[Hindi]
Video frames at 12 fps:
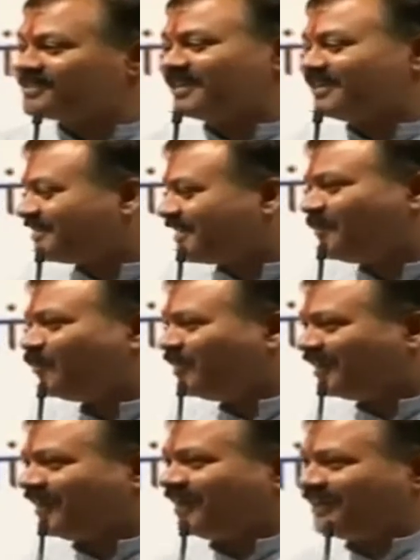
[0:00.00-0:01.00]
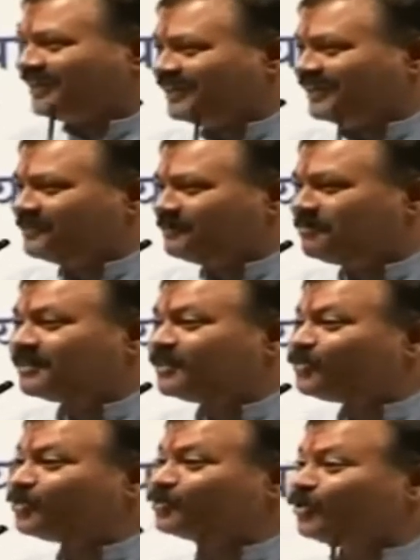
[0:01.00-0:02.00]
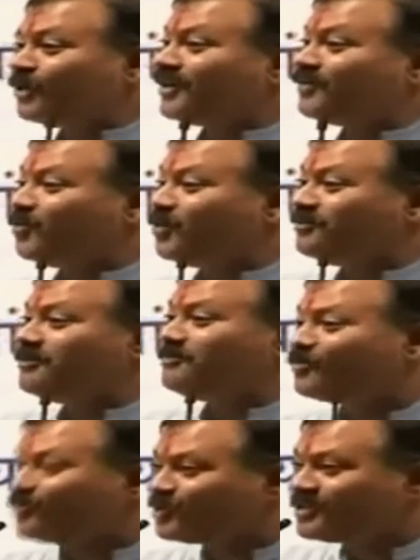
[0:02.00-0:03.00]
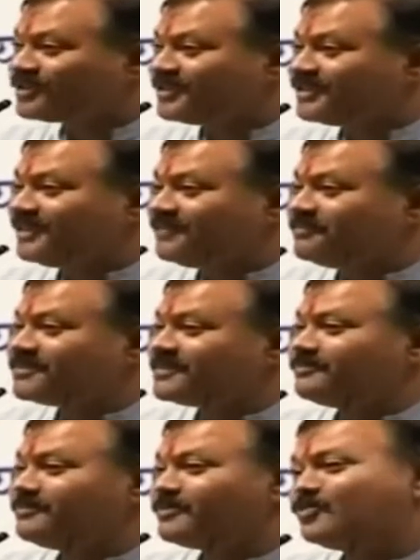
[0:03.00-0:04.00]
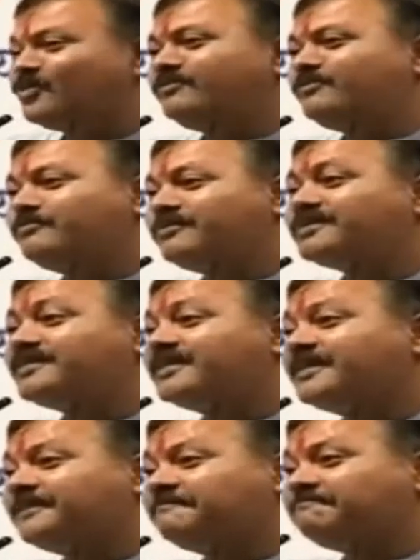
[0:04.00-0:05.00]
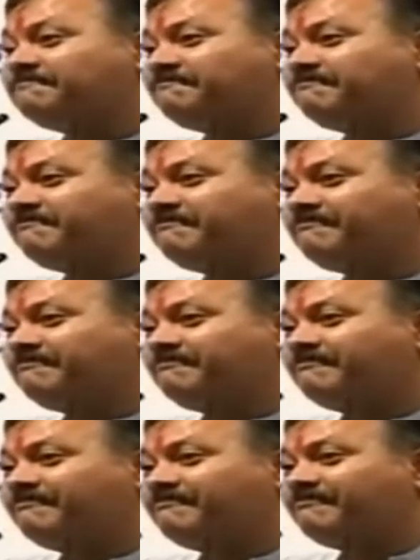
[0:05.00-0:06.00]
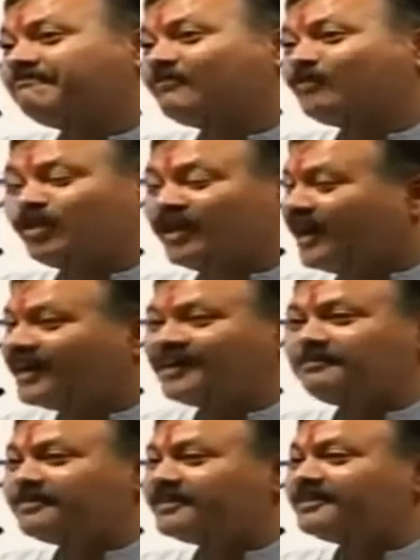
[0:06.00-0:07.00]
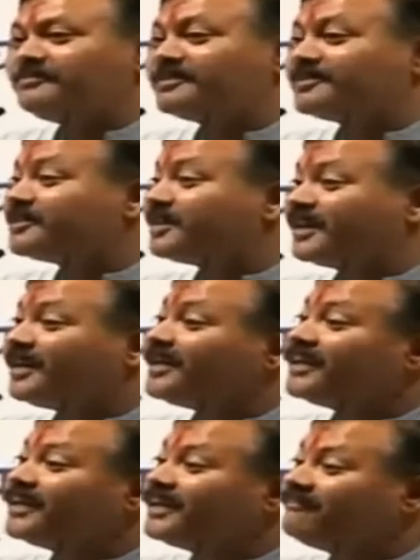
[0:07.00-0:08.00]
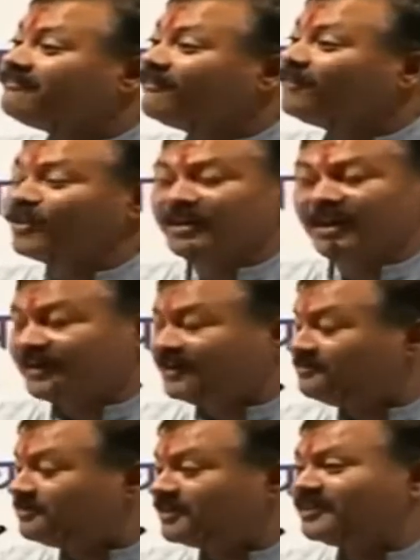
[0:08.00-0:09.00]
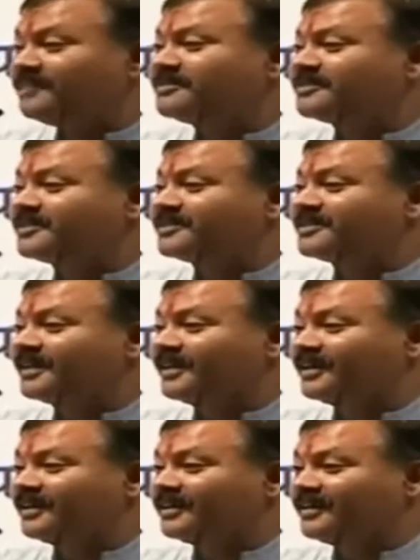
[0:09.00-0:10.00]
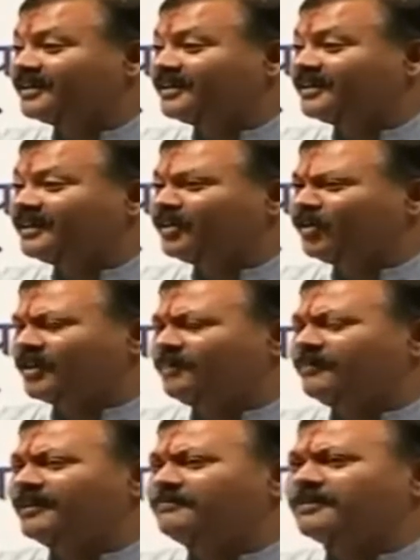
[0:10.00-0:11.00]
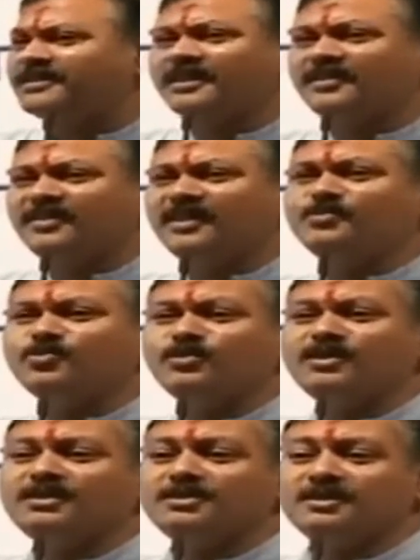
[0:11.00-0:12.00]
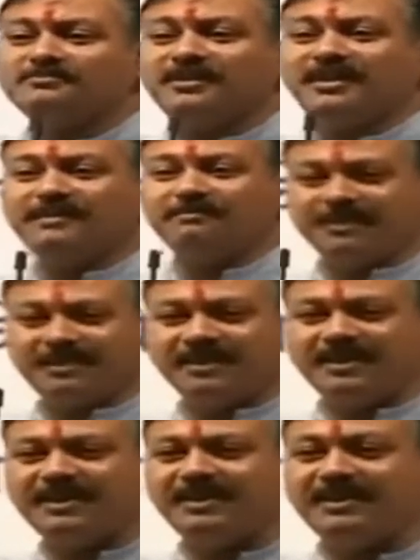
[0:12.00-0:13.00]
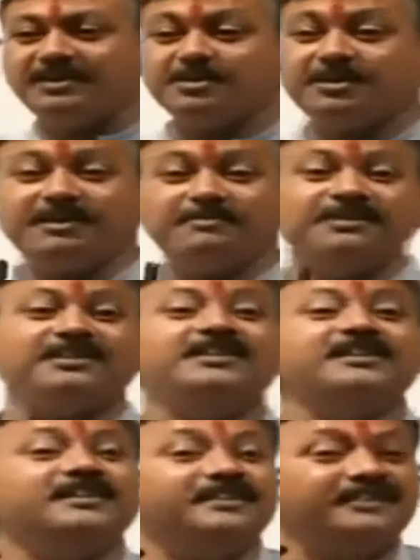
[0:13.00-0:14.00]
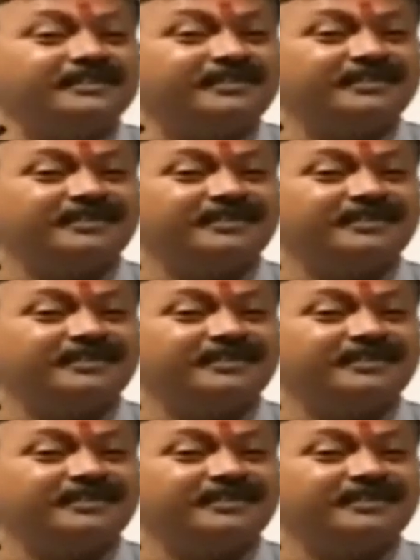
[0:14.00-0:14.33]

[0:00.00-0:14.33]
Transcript: और मिस्टर इसका उल्टा है पति को छोड़कर कोई भी पुरुष जिसके साथ बिस्तर में सोए वो मिस्टर है तो यहां का पति मिस्टर नहीं है और यहां की पत्नी मिसेस नहीं है और हमारे पास कितना सुंदर शब्द है पत्नी के लिए श्रीमती